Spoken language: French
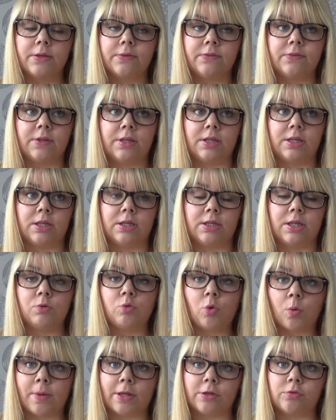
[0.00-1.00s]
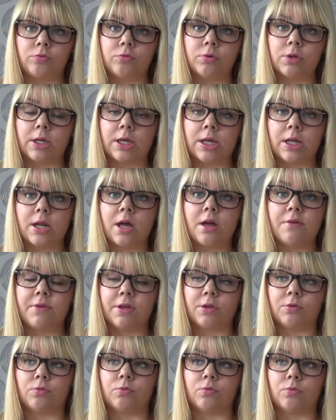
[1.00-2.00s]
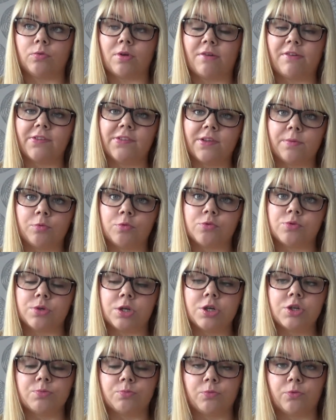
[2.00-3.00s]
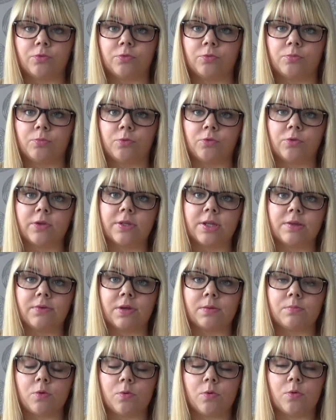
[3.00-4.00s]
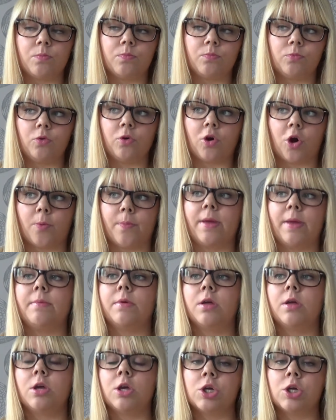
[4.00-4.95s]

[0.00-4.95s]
des, courbatures et là avec, euh, avec ces produits là je me, sentais vraiment mieux quand même